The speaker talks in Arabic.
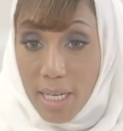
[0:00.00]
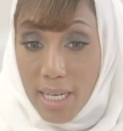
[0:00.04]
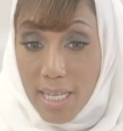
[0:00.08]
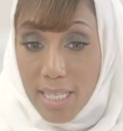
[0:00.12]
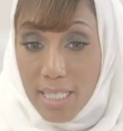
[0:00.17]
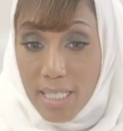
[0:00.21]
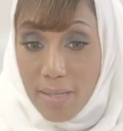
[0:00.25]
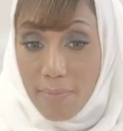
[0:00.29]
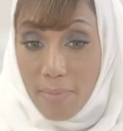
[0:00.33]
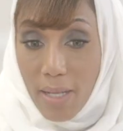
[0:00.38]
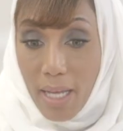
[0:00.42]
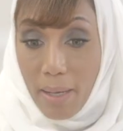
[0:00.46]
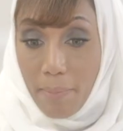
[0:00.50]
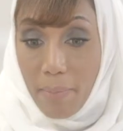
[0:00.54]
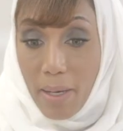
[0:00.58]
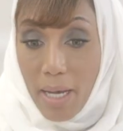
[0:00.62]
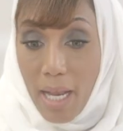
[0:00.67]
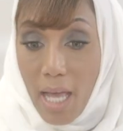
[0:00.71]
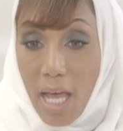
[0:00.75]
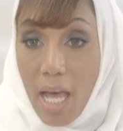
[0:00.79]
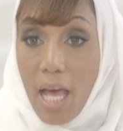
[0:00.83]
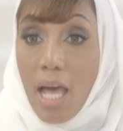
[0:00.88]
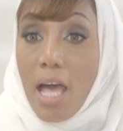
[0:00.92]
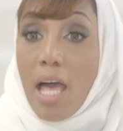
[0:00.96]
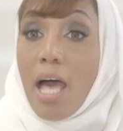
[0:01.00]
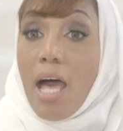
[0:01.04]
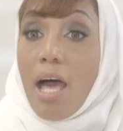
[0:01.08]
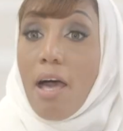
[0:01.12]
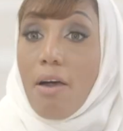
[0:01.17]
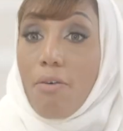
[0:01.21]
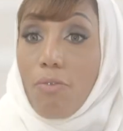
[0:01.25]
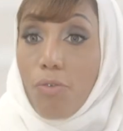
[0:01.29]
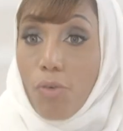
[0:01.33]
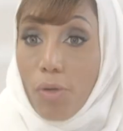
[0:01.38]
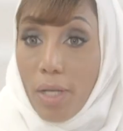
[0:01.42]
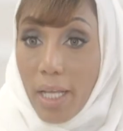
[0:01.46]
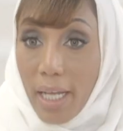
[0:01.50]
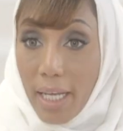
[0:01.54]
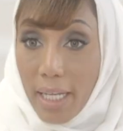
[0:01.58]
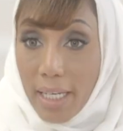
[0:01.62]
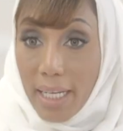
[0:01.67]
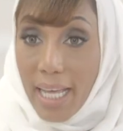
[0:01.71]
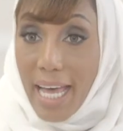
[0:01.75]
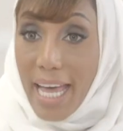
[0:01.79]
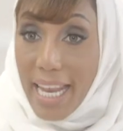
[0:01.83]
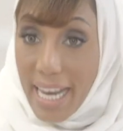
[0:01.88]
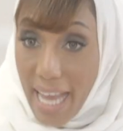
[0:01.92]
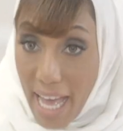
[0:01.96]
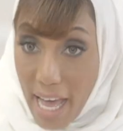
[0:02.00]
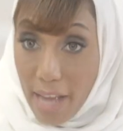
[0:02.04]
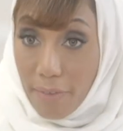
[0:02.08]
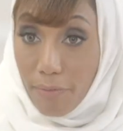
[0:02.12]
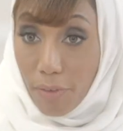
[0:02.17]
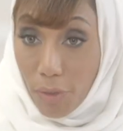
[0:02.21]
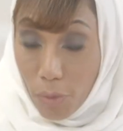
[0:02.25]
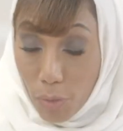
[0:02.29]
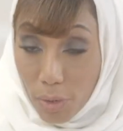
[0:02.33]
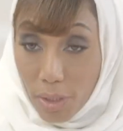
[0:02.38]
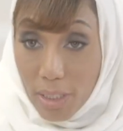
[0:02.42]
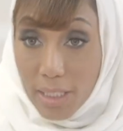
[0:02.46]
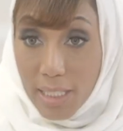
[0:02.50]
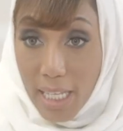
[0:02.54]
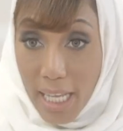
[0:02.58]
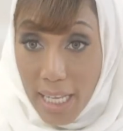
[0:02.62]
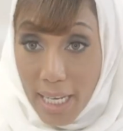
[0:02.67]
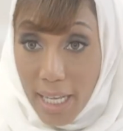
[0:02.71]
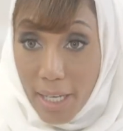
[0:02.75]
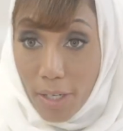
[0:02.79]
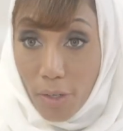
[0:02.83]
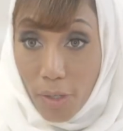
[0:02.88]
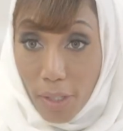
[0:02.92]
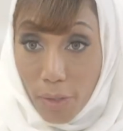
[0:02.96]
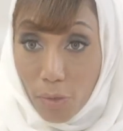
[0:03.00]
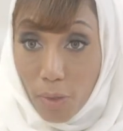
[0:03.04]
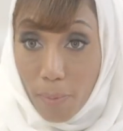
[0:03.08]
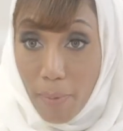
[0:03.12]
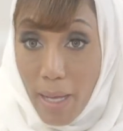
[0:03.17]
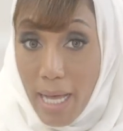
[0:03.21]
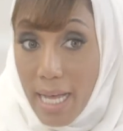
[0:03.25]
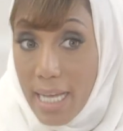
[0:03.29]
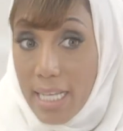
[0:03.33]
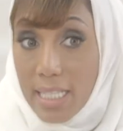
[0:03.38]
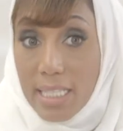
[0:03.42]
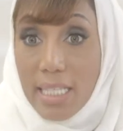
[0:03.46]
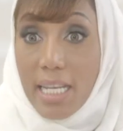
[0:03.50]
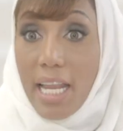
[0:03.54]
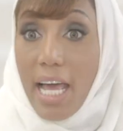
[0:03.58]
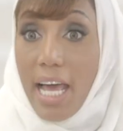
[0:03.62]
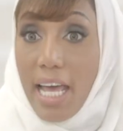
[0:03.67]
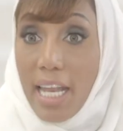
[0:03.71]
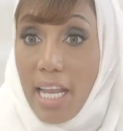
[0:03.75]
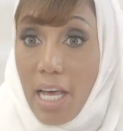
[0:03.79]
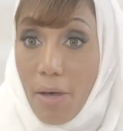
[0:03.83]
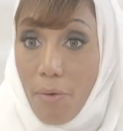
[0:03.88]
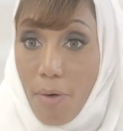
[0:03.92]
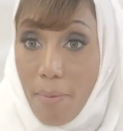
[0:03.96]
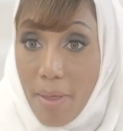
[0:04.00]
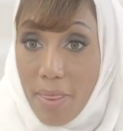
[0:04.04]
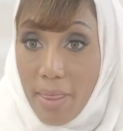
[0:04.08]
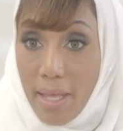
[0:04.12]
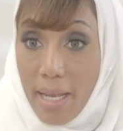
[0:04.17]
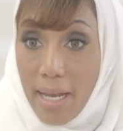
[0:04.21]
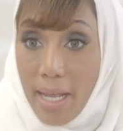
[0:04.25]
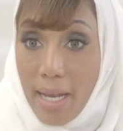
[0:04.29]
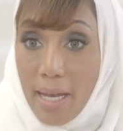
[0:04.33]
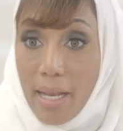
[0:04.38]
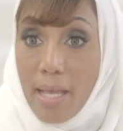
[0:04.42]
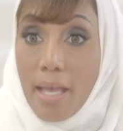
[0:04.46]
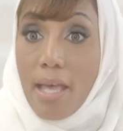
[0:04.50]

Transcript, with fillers: اللي لازم نعملها فلان انا عارفه انه انت زعلان انه انت ما اخذت الحلاوه مثلا